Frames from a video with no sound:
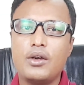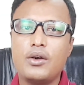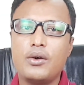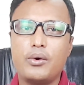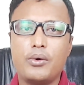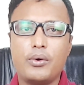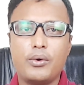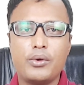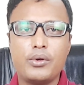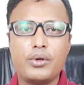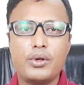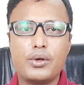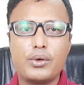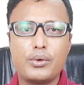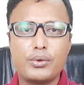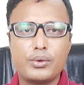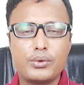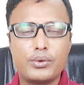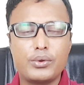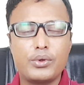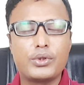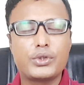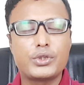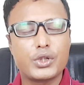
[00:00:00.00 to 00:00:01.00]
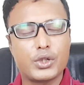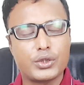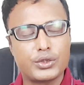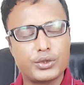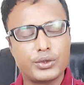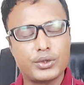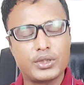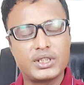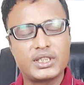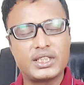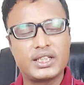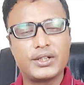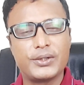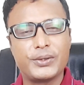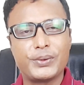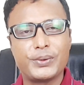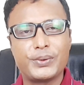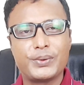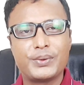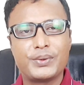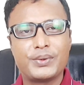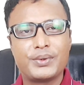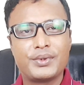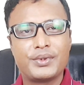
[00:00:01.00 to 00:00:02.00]
অন্য রুটগুলো সচল ছিল
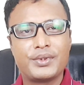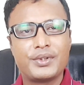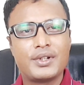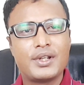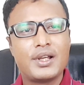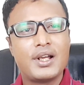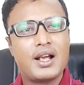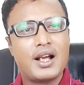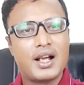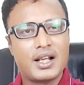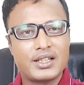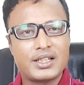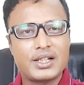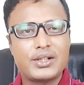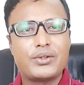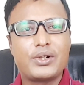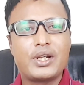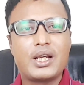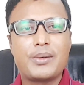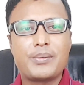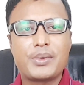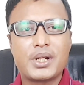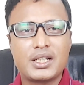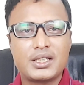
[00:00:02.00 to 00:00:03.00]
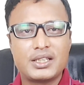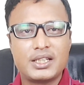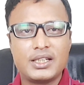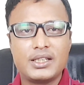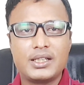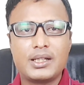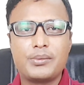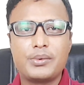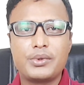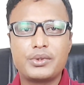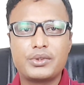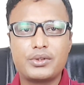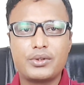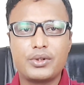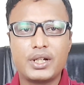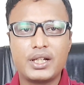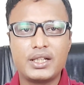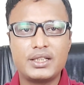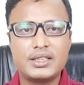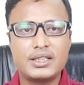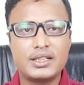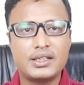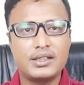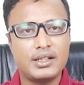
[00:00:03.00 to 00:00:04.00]
আশা করি আপনারা চিন্তামুক্ত
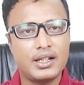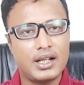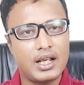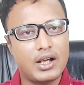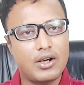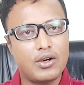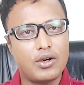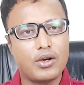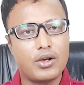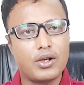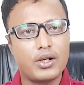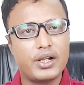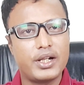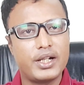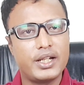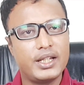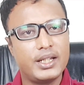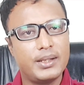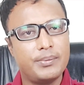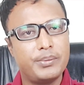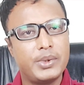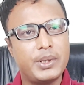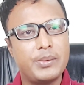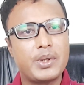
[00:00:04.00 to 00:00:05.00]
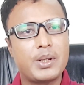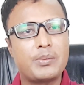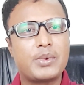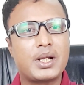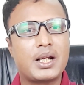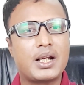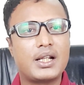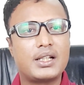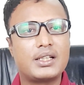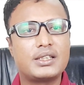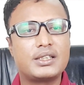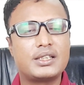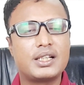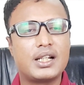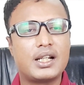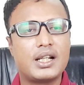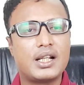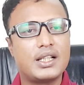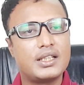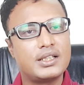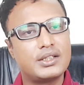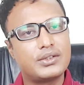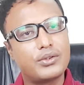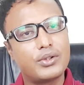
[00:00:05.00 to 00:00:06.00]
হয়েছেন অলরেডি বিমান বাংলাদেশ
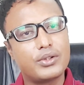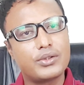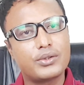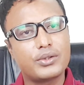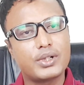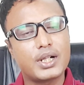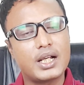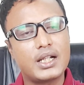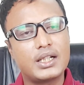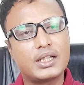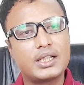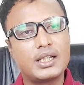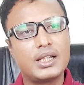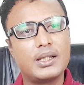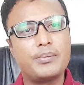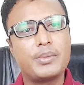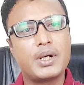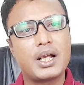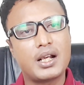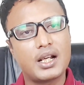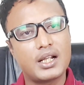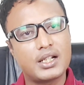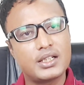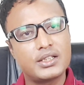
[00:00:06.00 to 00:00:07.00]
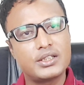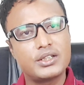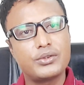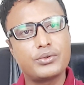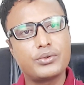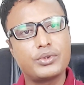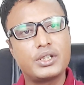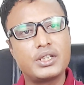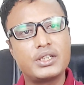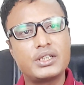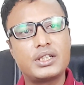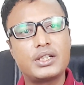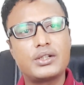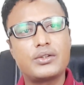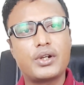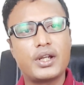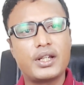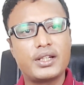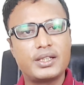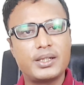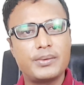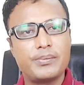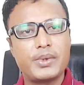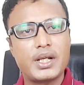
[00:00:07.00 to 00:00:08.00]
এয়ারলাইন্স গতকালকে বাংলাদেশের উদ্দেশ্যে
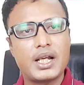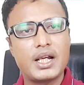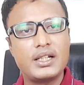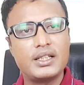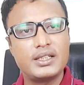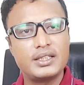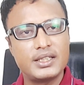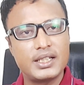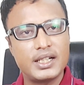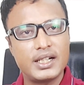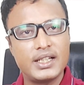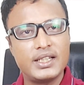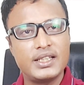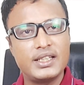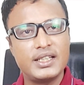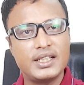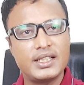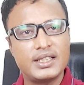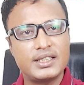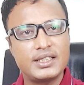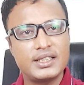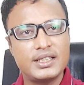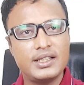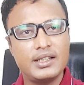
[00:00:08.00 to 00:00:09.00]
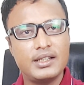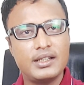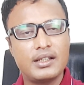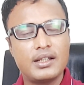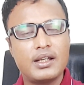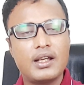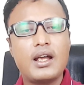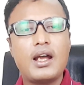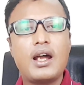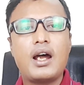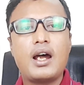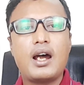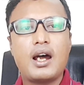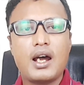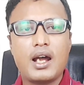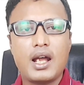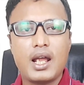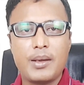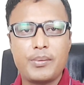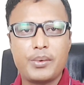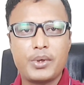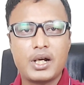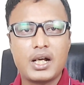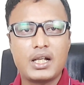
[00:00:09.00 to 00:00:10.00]
কয়েকটি ফ্লাইট ছেড়ে দিয়েছে
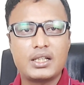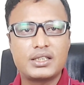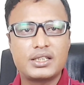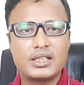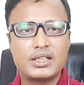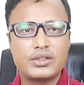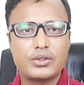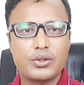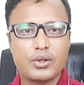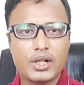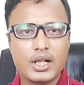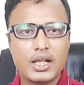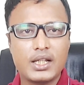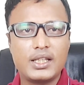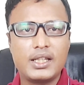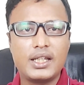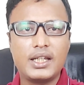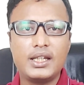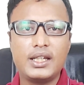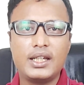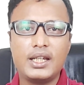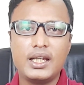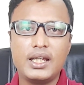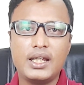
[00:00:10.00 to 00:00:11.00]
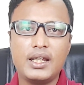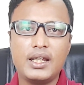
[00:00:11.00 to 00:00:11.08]
এবং আজকে সকাল থেকে